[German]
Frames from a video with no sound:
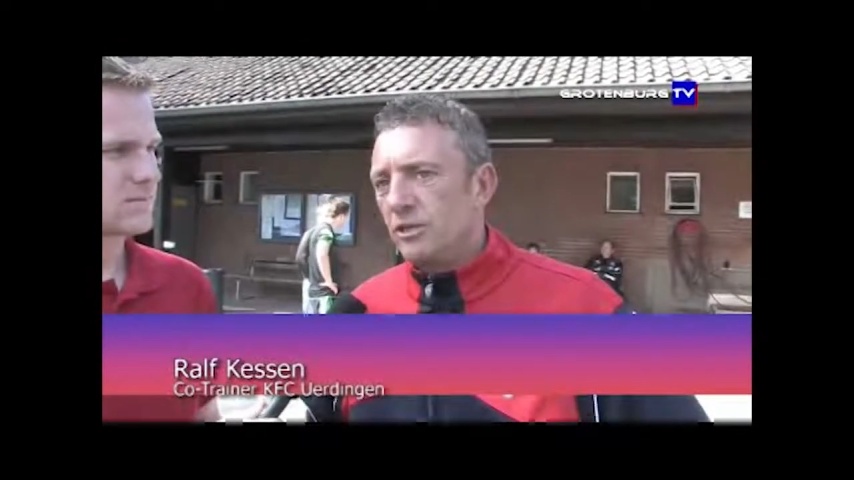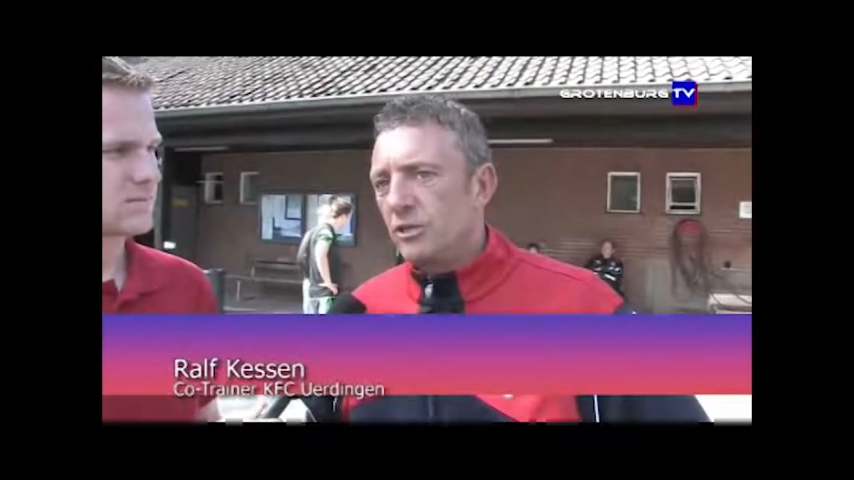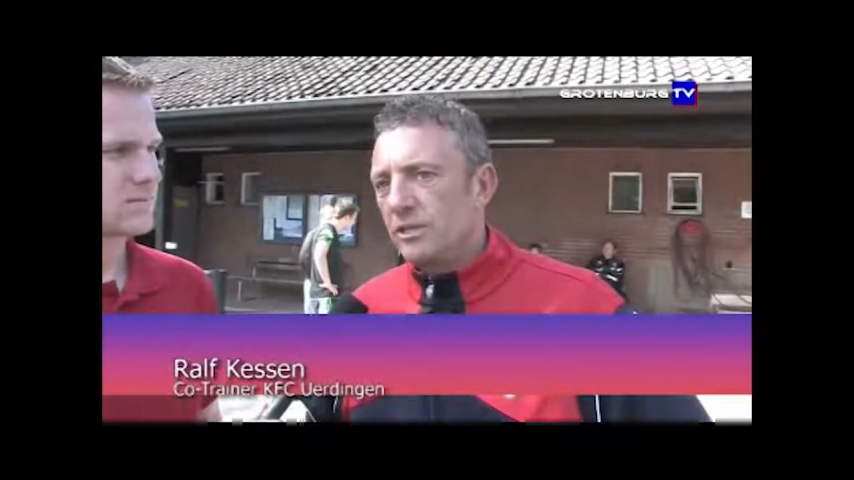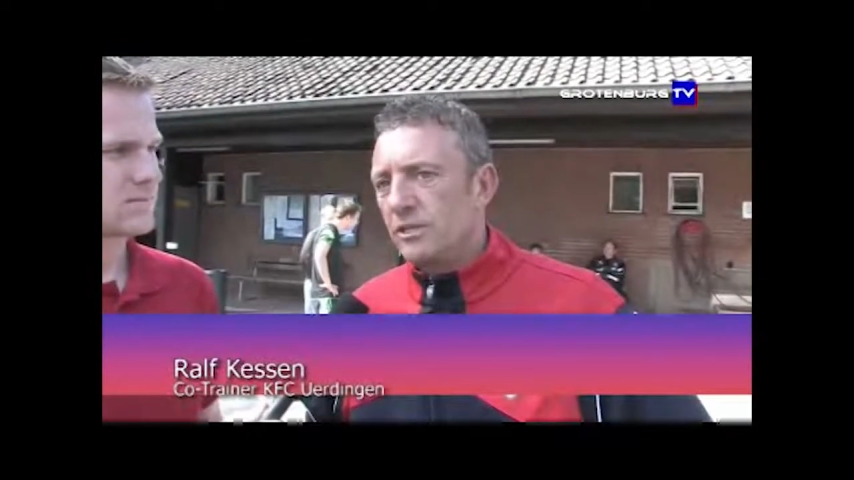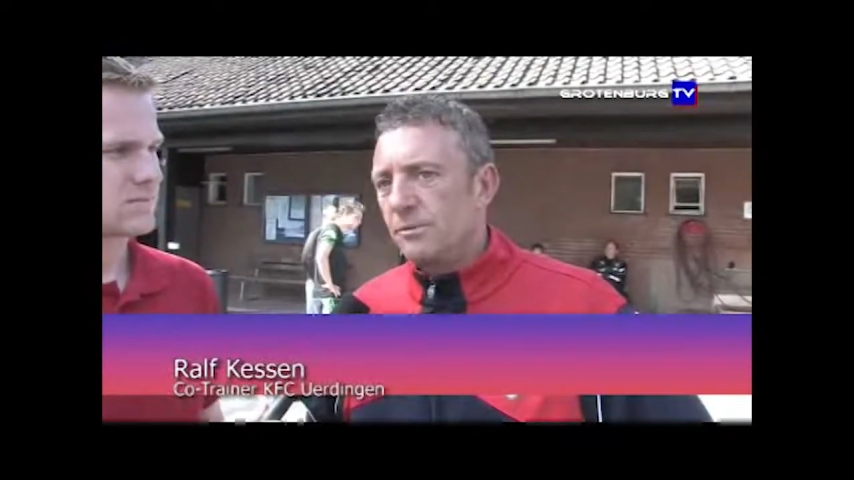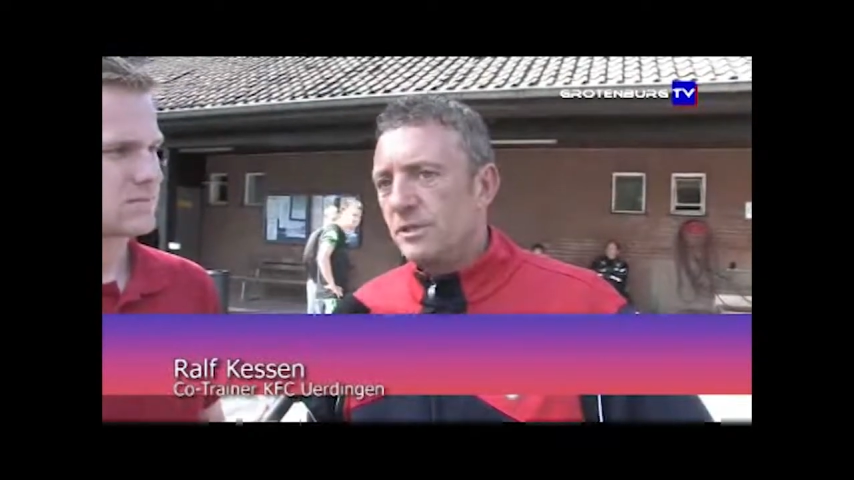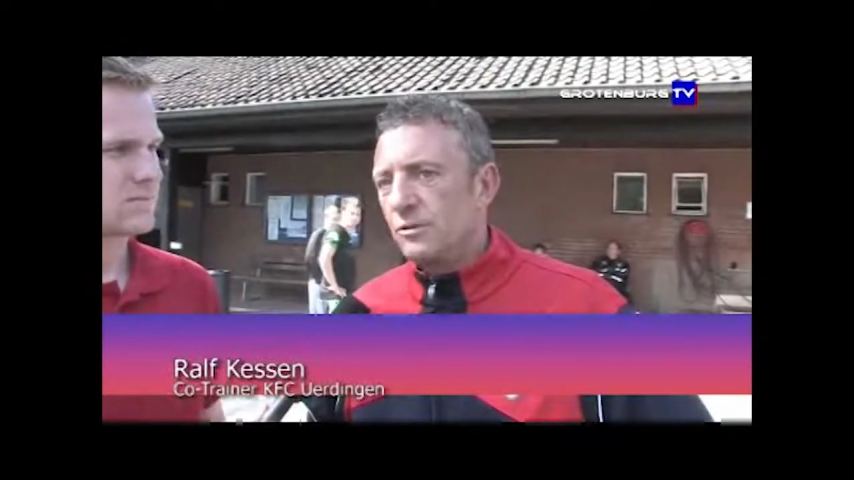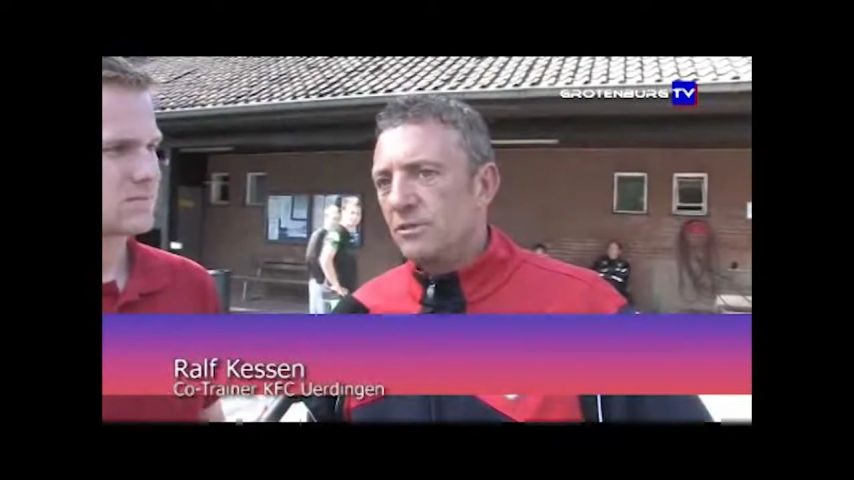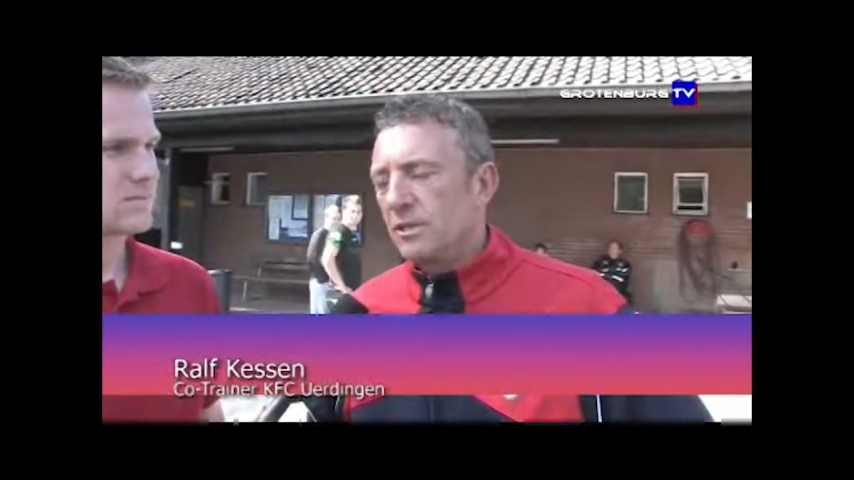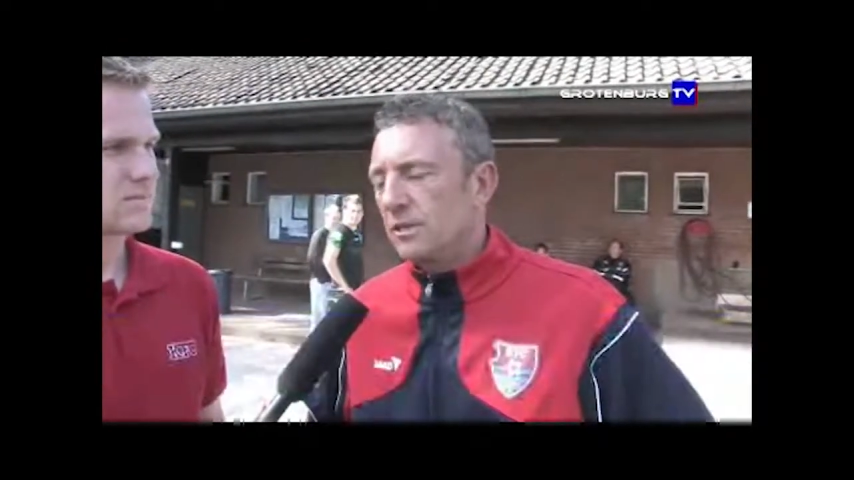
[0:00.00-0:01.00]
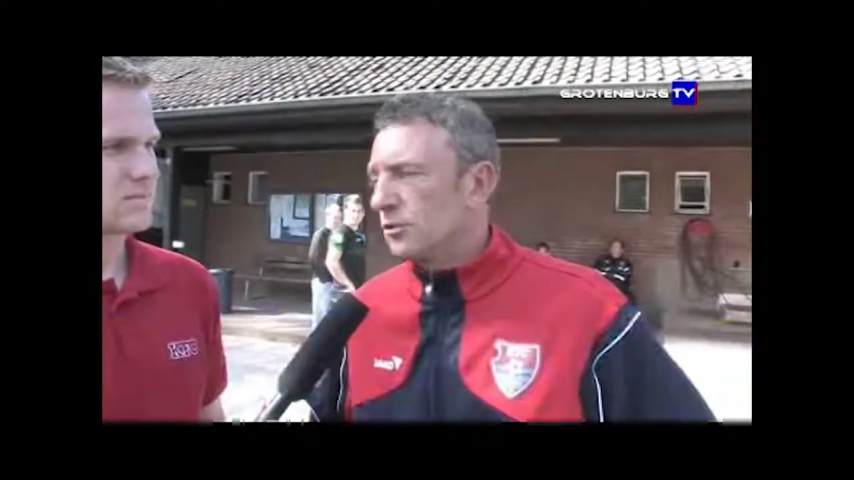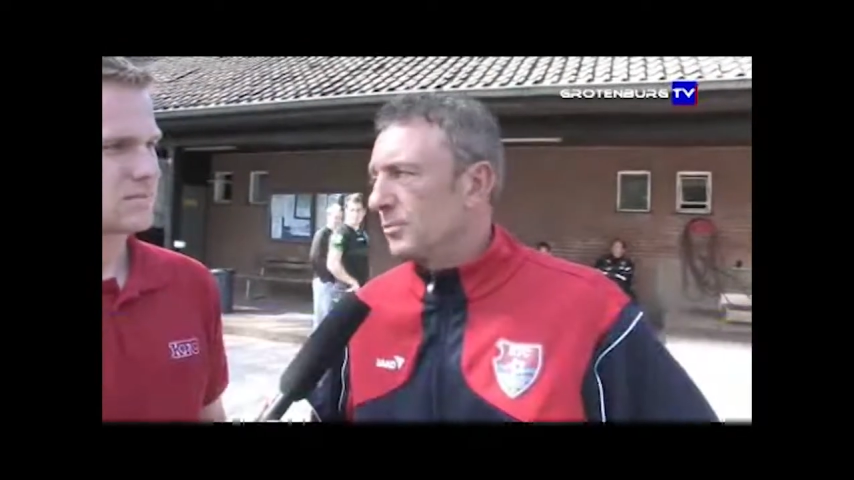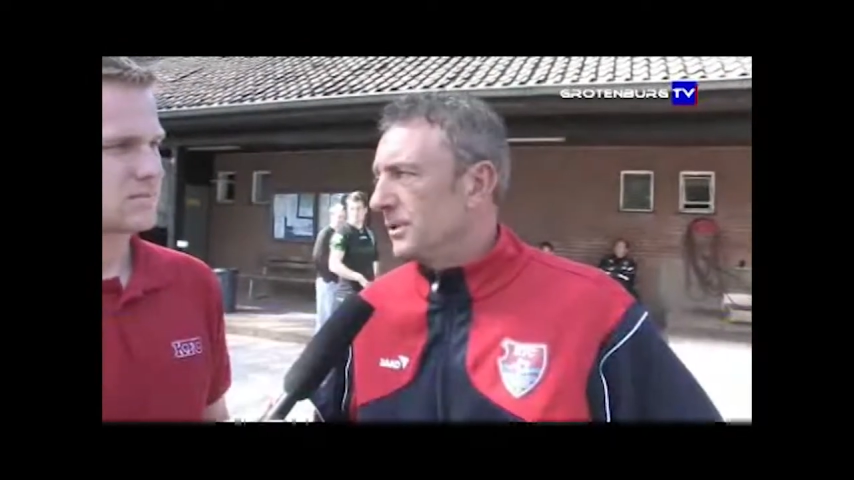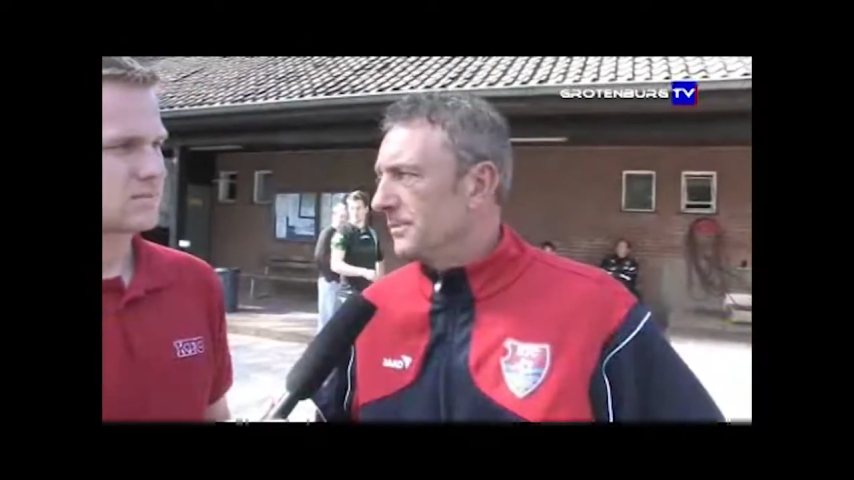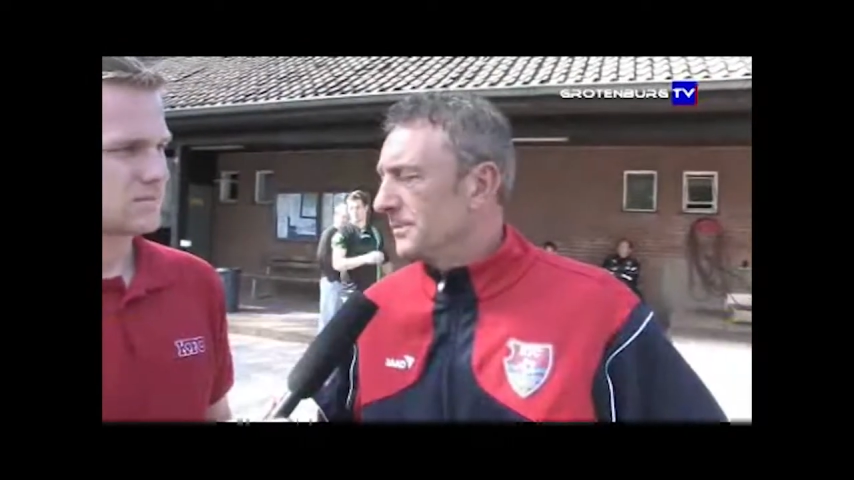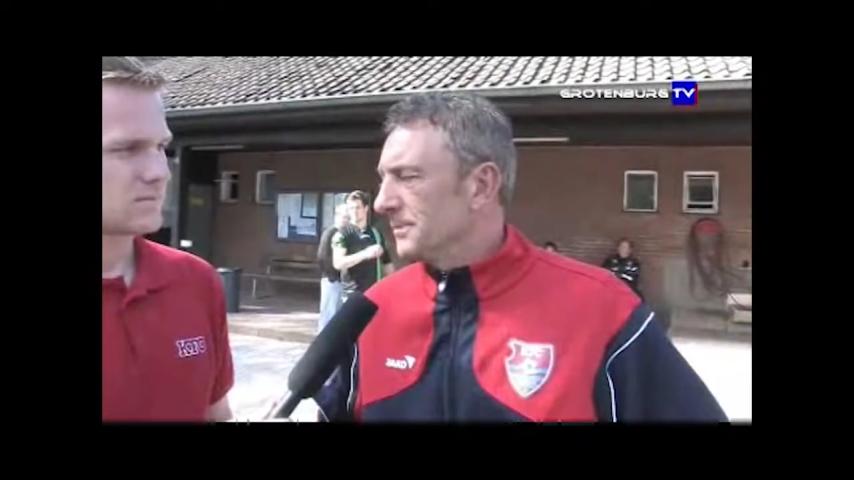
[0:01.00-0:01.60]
standesgemäß ausgegangen, das Spiel.